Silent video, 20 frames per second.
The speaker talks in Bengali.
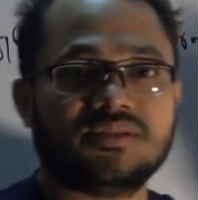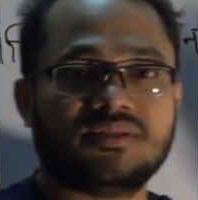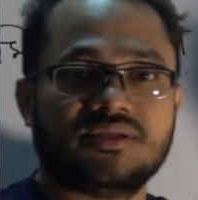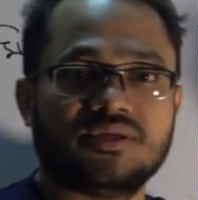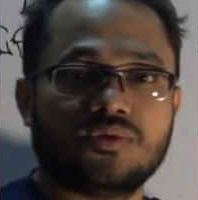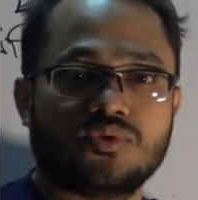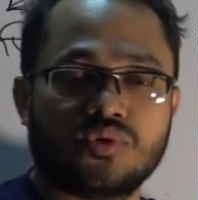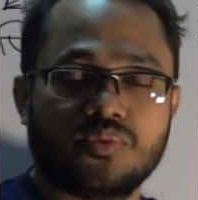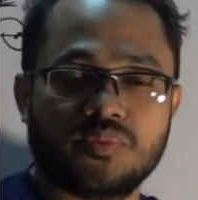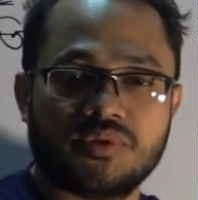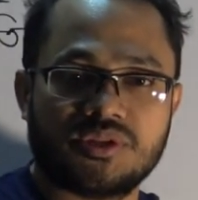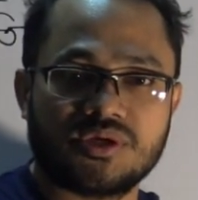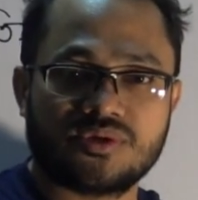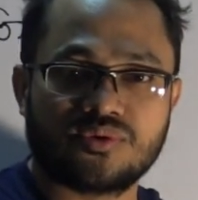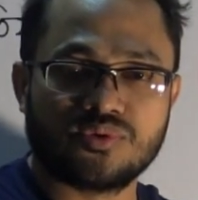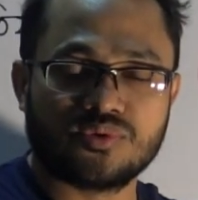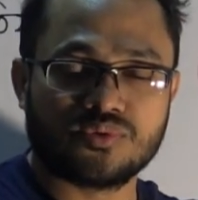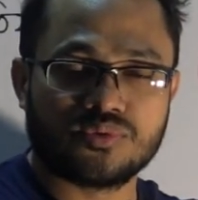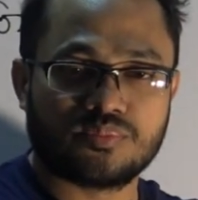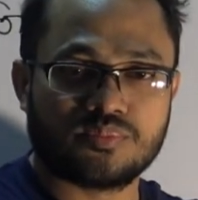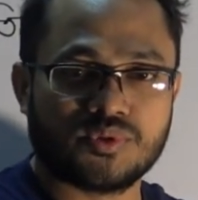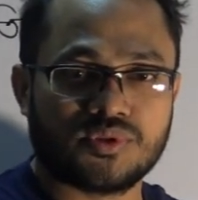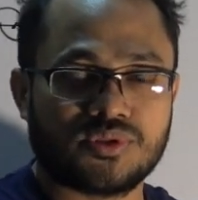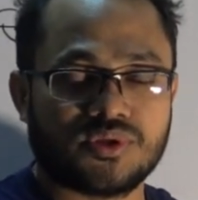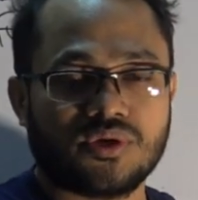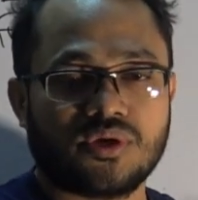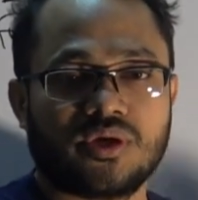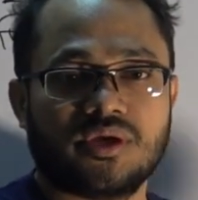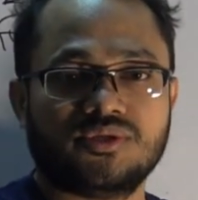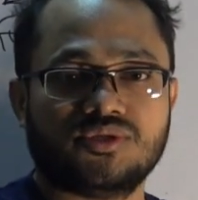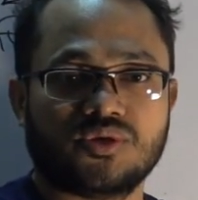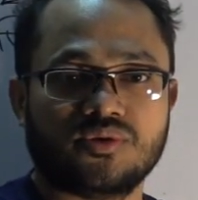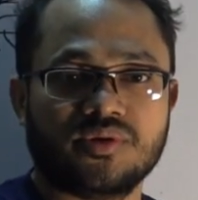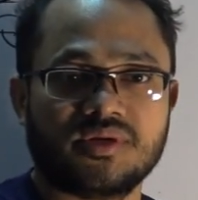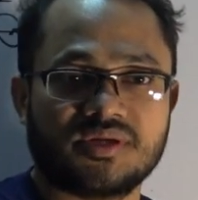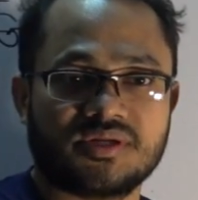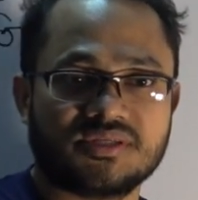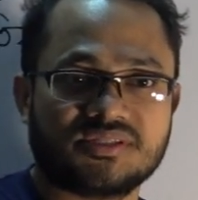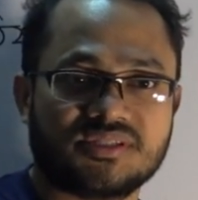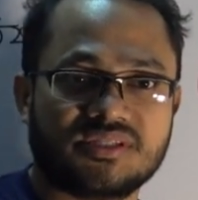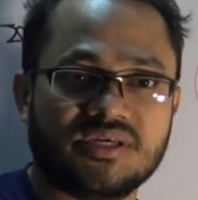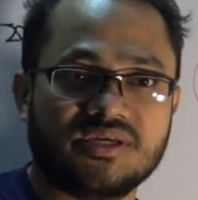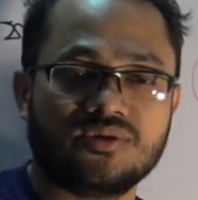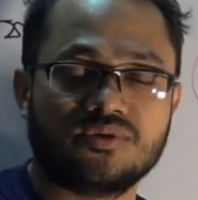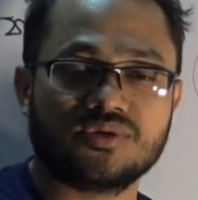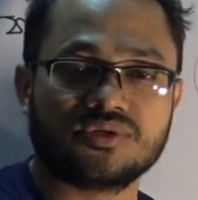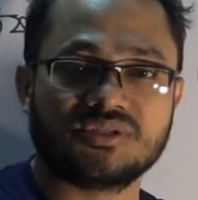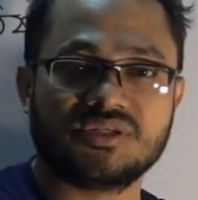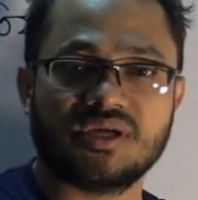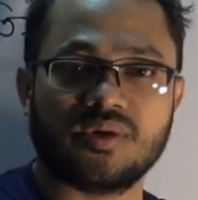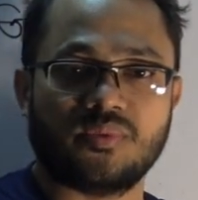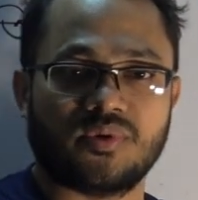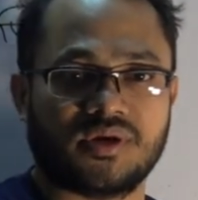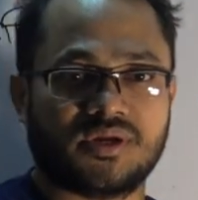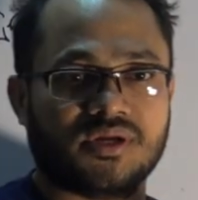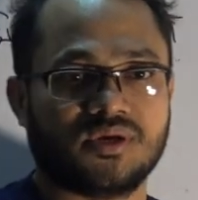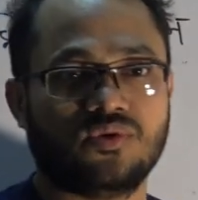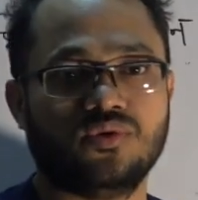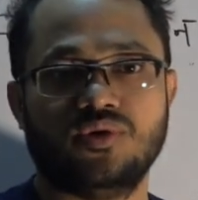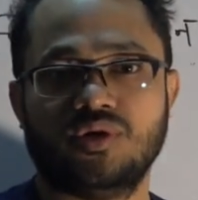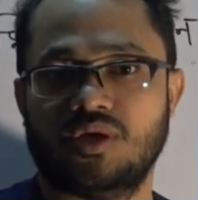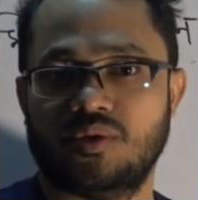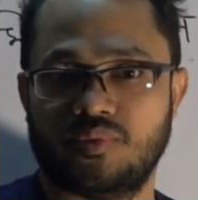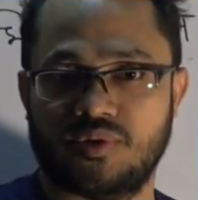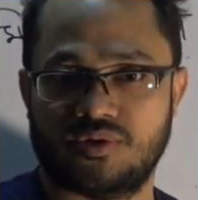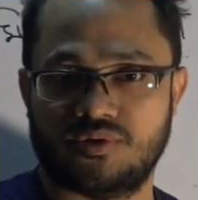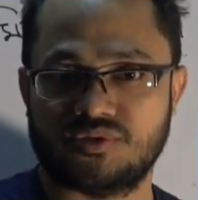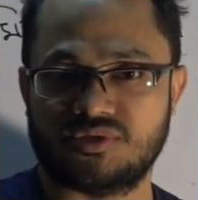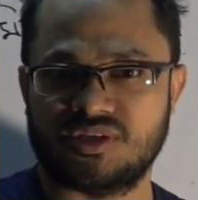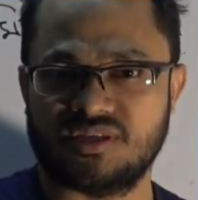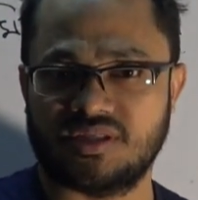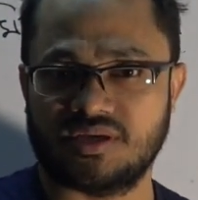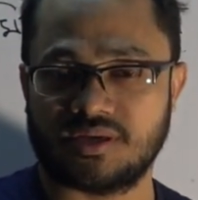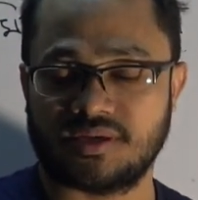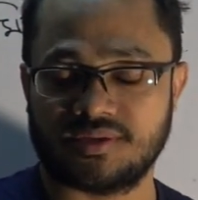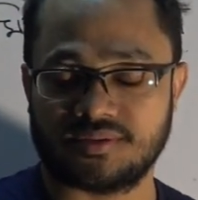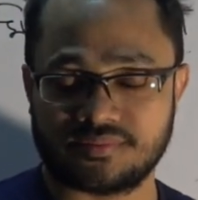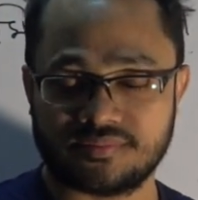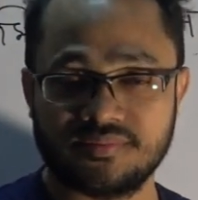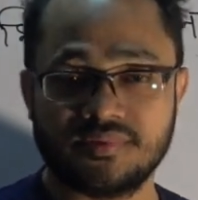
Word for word: ত্রিকোণমিতিক কোণ উৎপত্তি হয় যখন একটি স্থির রশ্মি এবং একটি ঘূর্ণায়মান রশ্মি থাকে